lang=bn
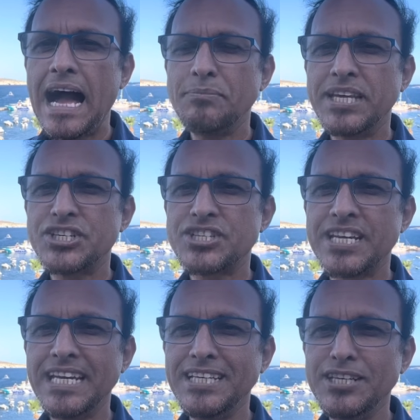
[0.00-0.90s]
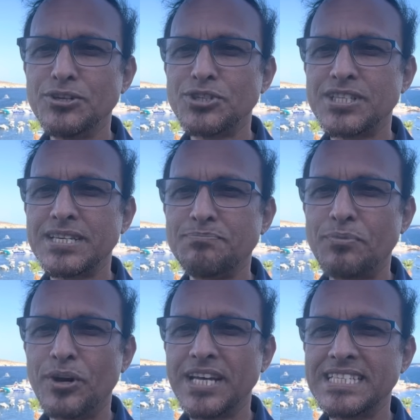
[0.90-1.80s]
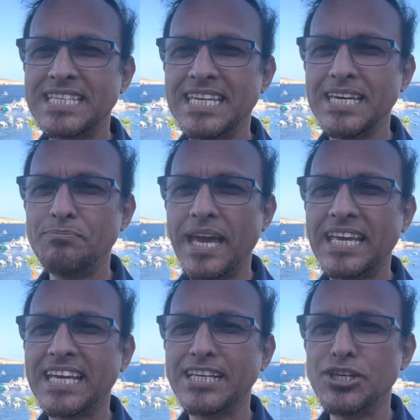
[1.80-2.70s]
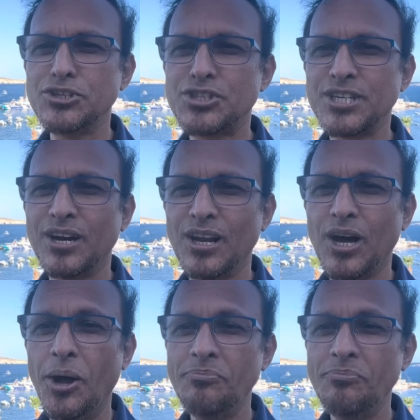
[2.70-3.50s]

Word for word: আমি সেই নিউজটি পড়েছি বেকিং নিউজটি হলো